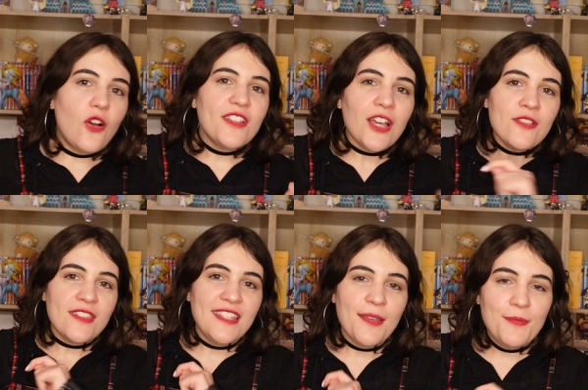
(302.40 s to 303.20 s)
En
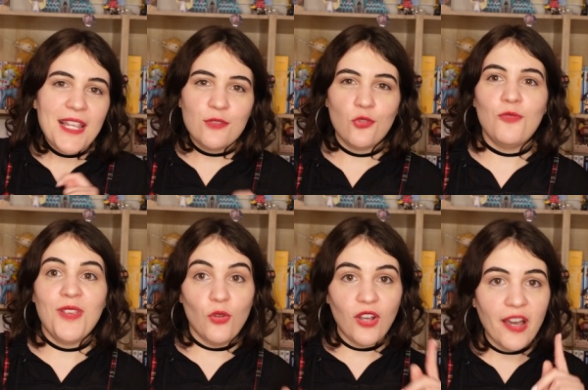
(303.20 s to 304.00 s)
45e place, je
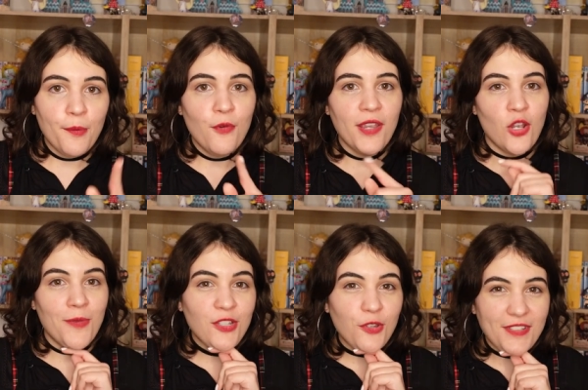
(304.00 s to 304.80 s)
mets le crapaud et le
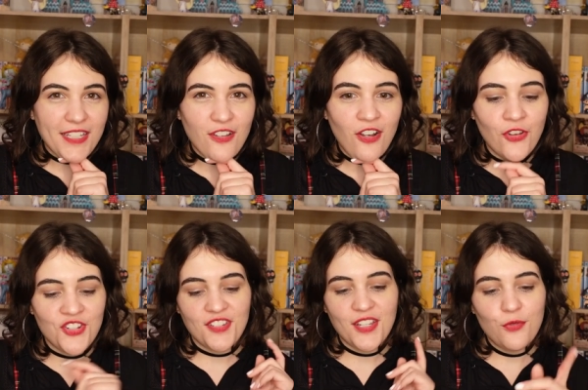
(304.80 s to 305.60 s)
maître d'école que
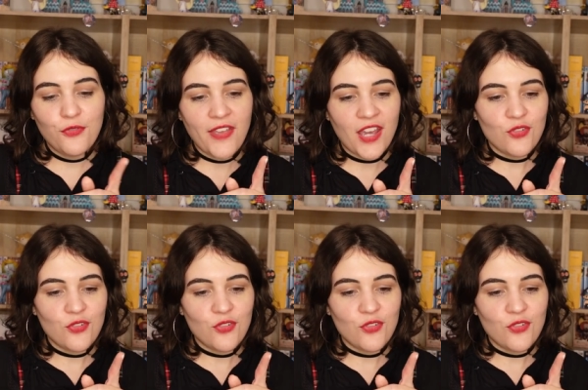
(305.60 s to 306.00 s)
j'ai découvert,